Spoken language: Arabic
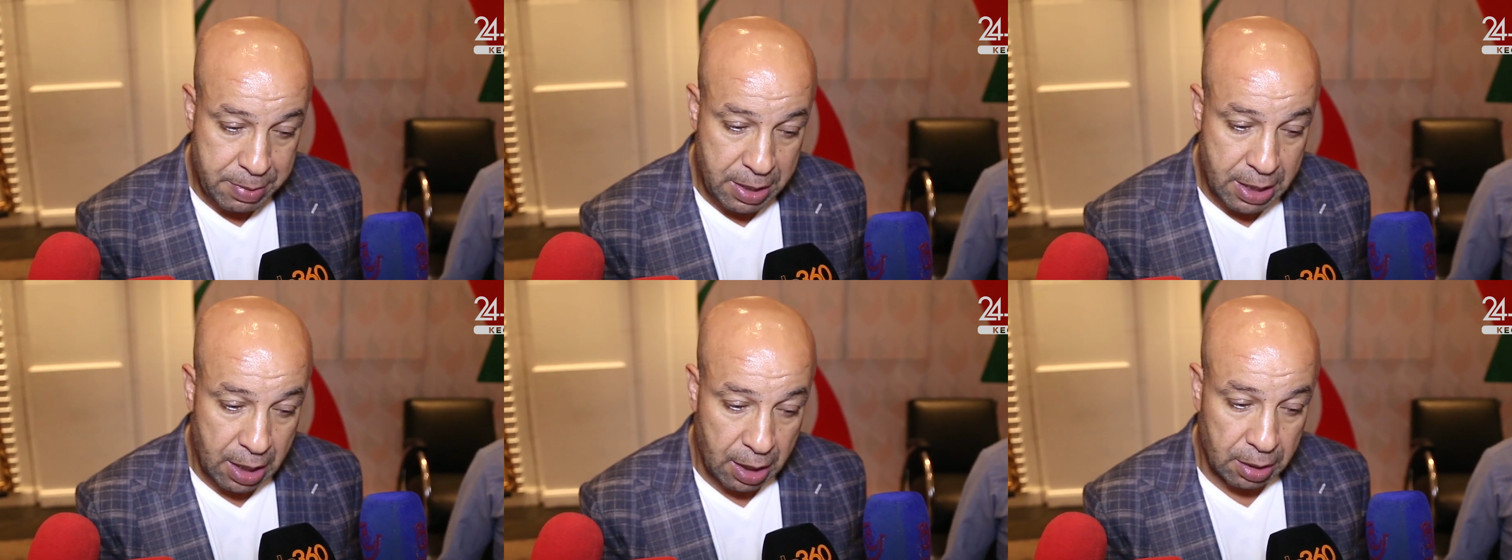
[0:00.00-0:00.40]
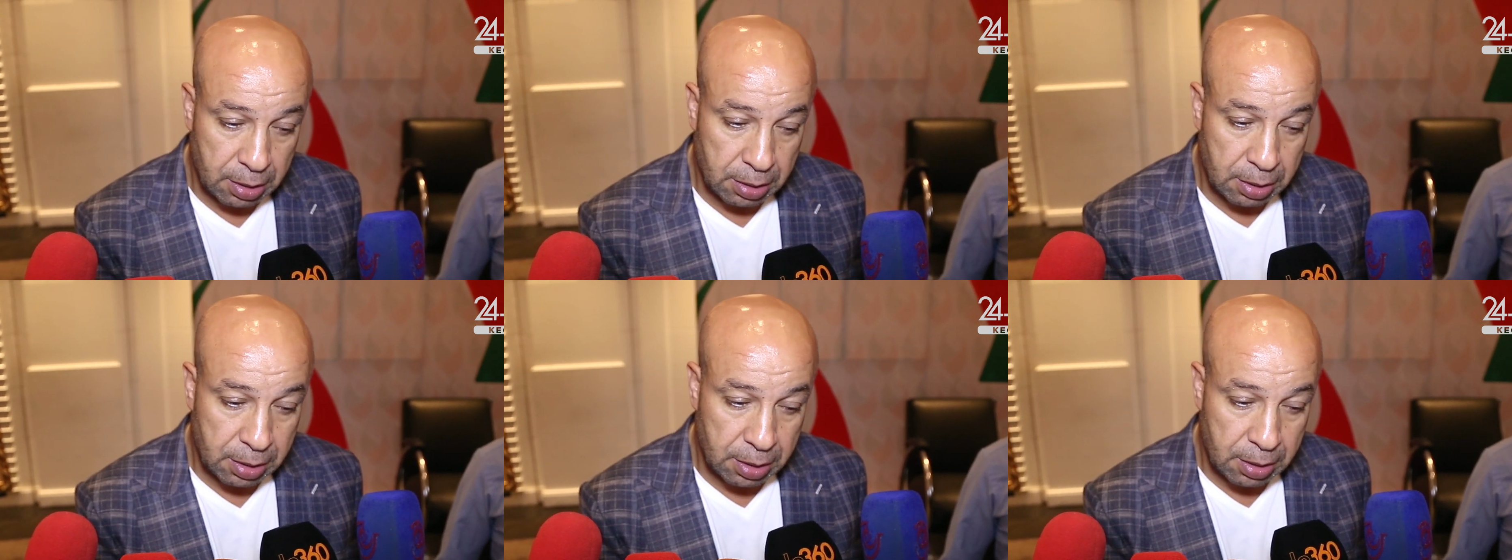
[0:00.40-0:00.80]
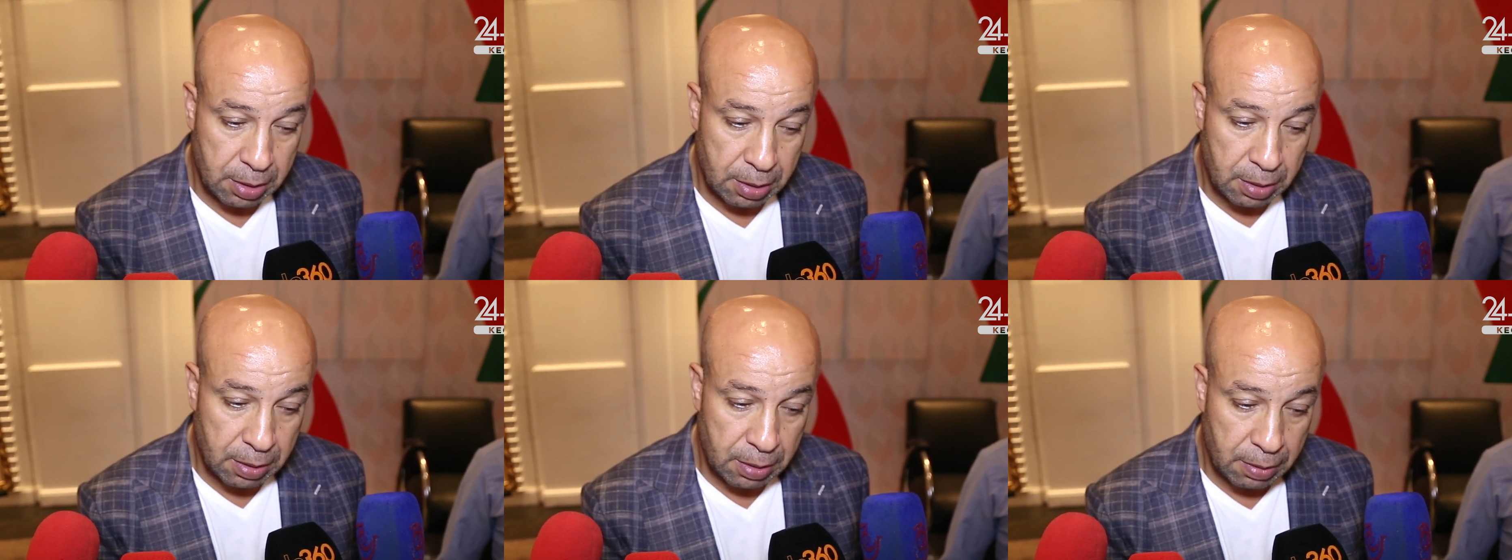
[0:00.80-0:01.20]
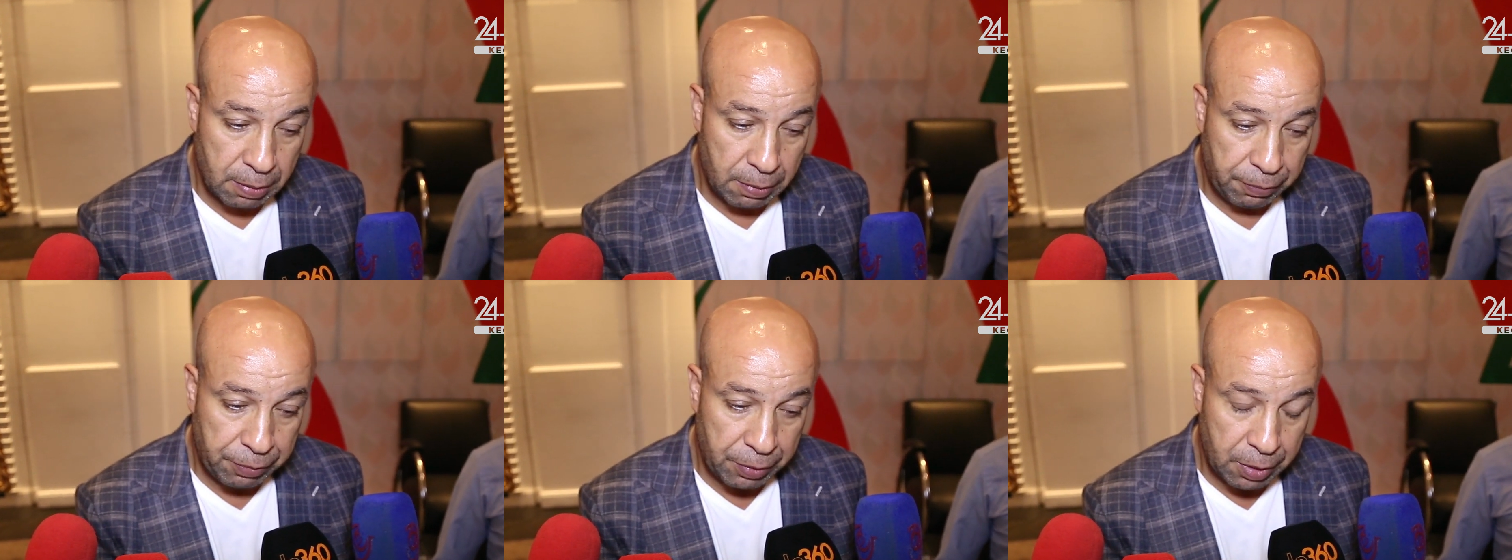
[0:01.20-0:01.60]
المهنه
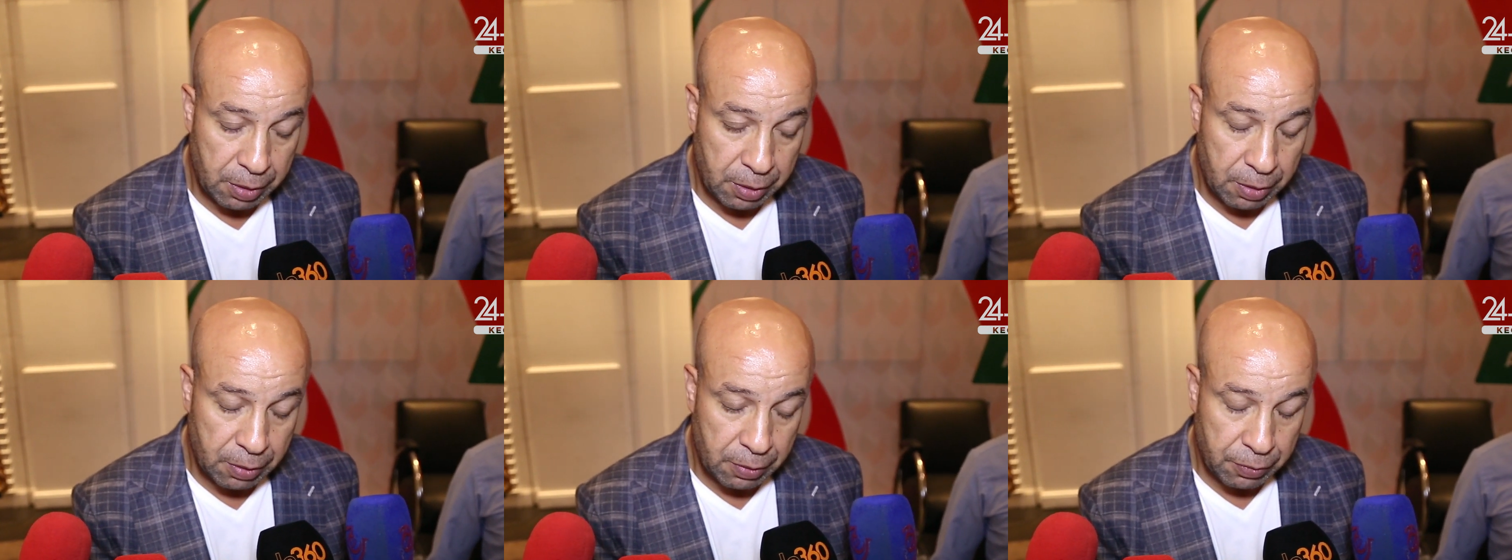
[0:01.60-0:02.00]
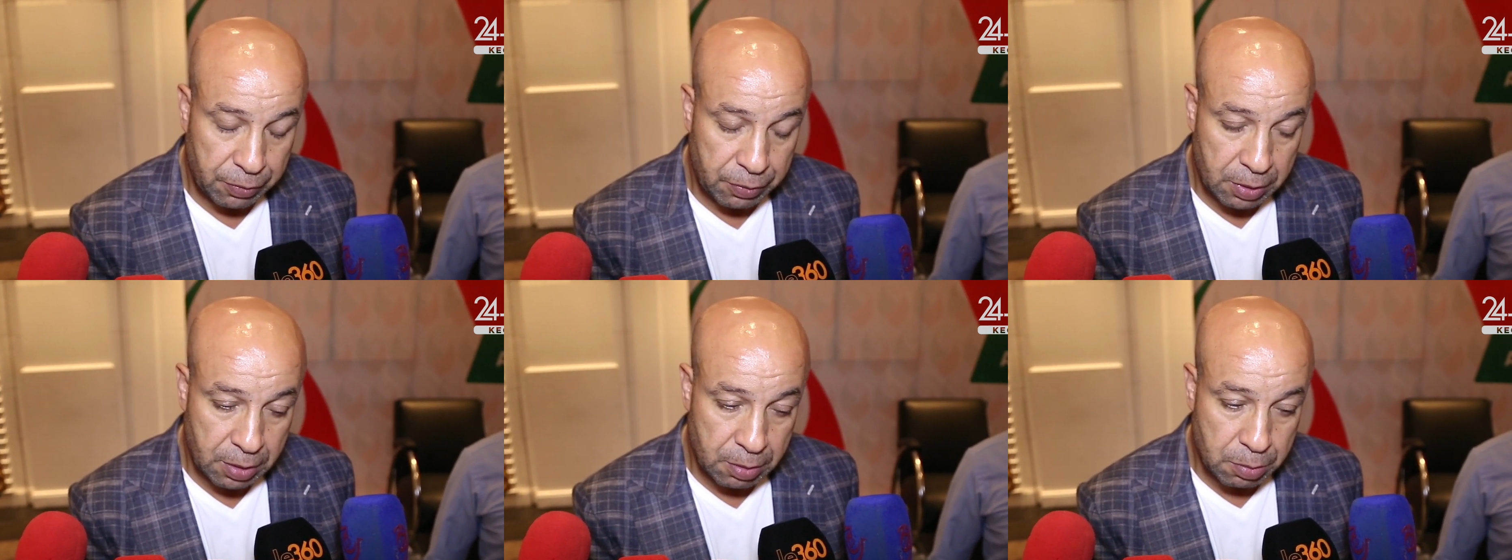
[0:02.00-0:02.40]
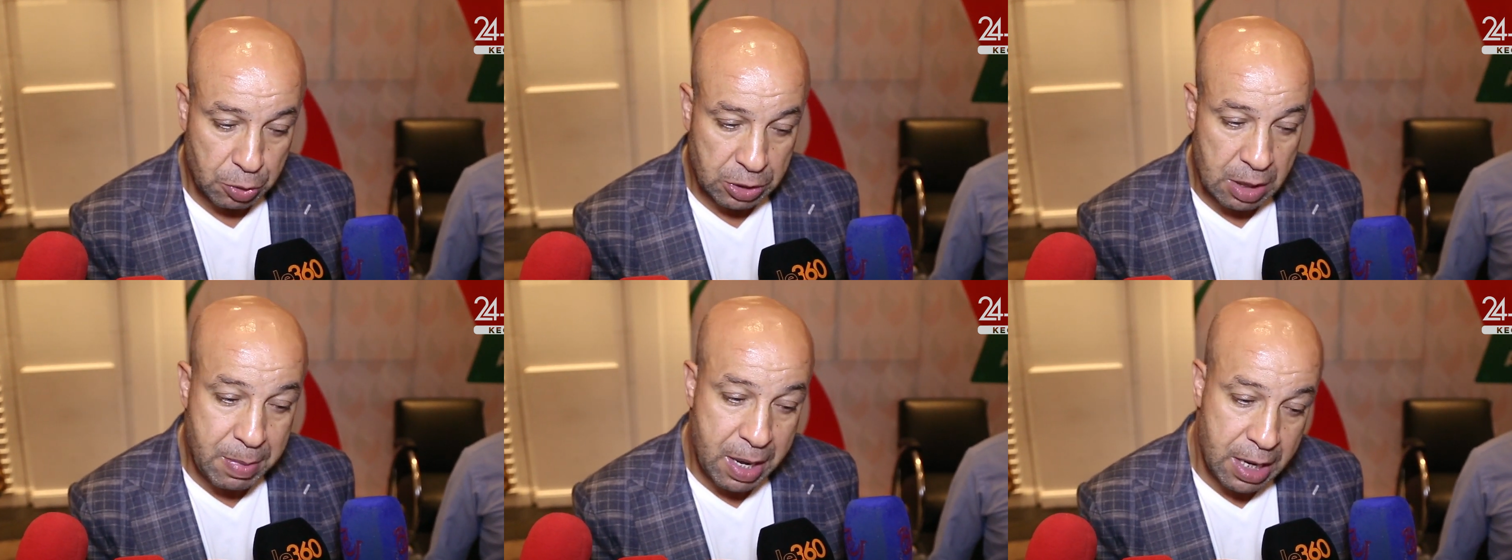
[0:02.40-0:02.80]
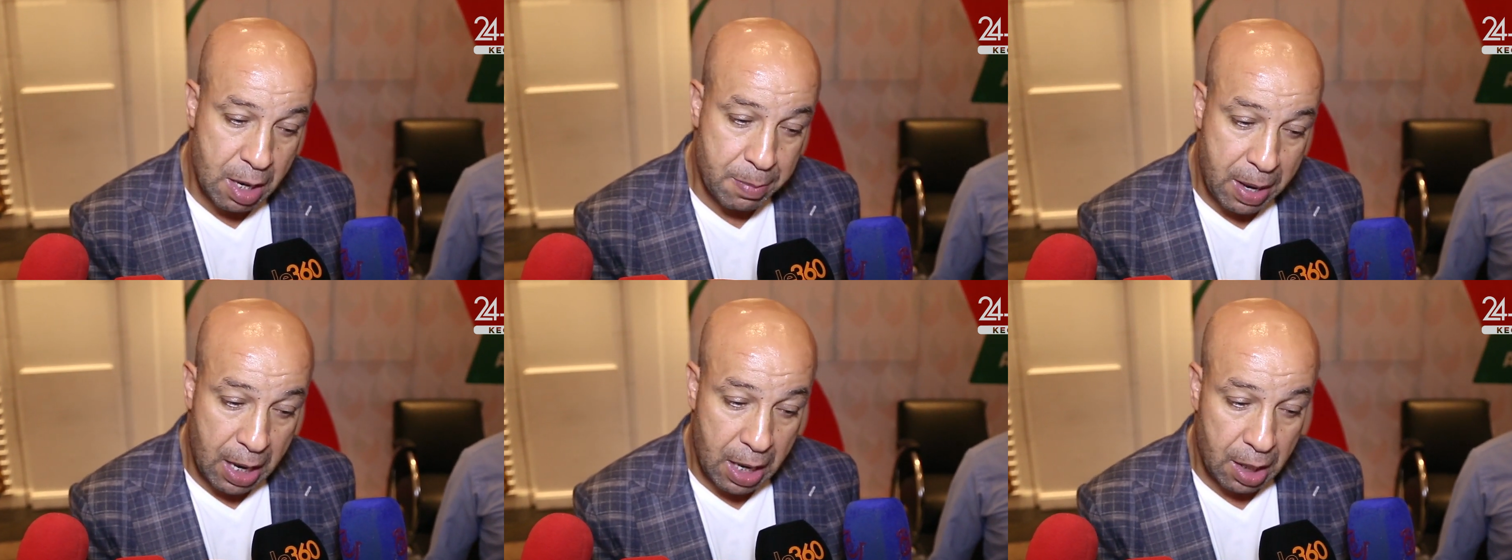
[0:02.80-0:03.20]
آه،
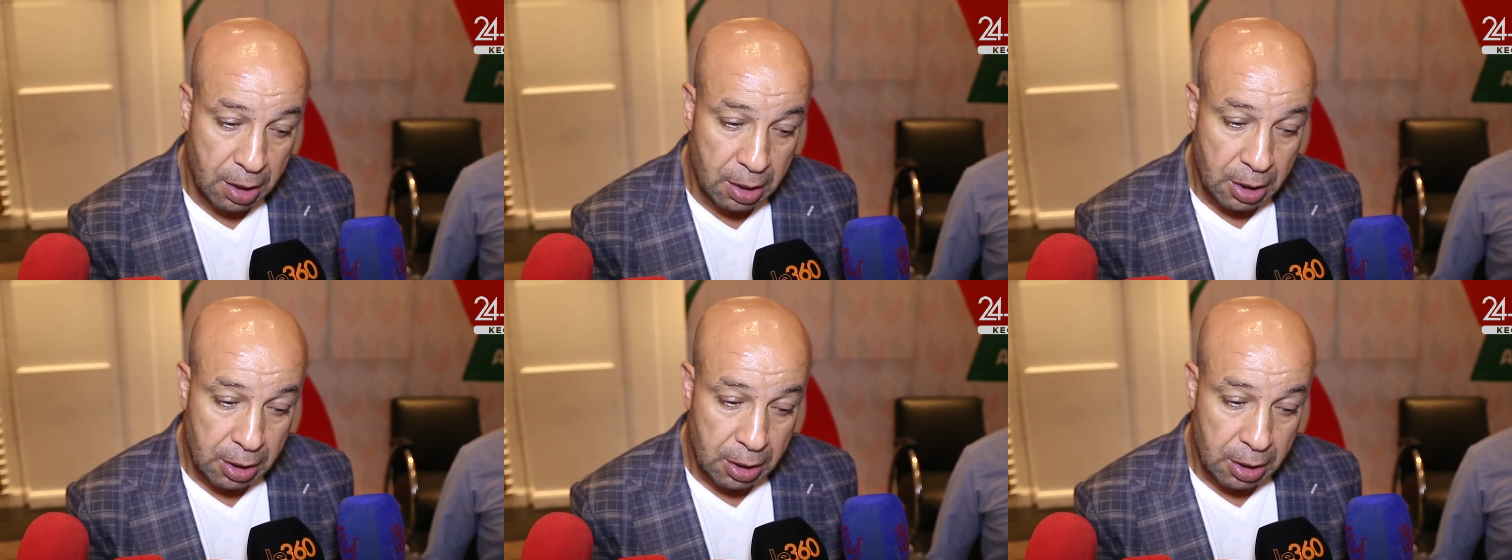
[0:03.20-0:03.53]
متماهيه مع